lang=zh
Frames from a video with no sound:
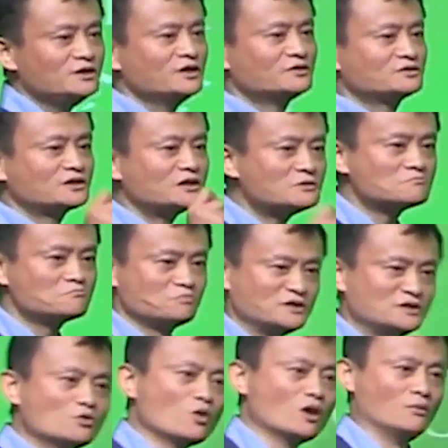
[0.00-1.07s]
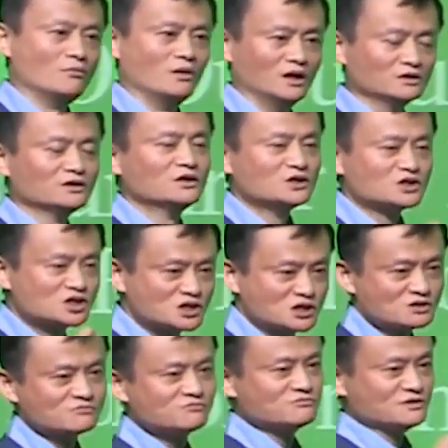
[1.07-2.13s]
一定比我们
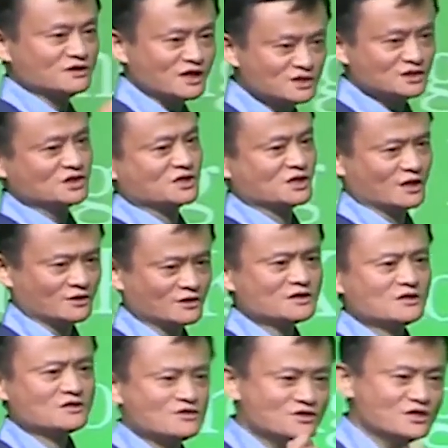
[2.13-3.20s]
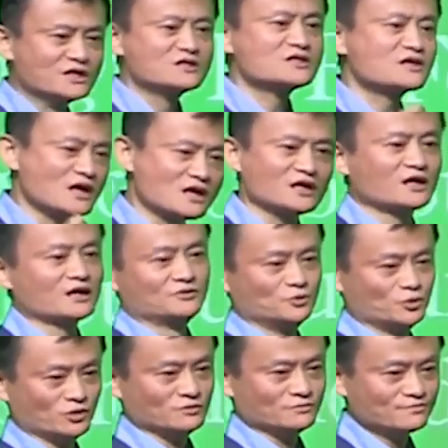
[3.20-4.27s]
十五年以前能干
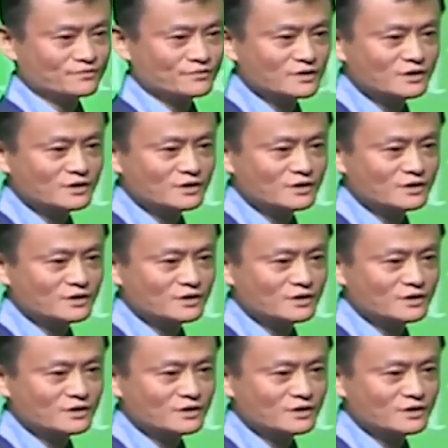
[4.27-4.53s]
很多，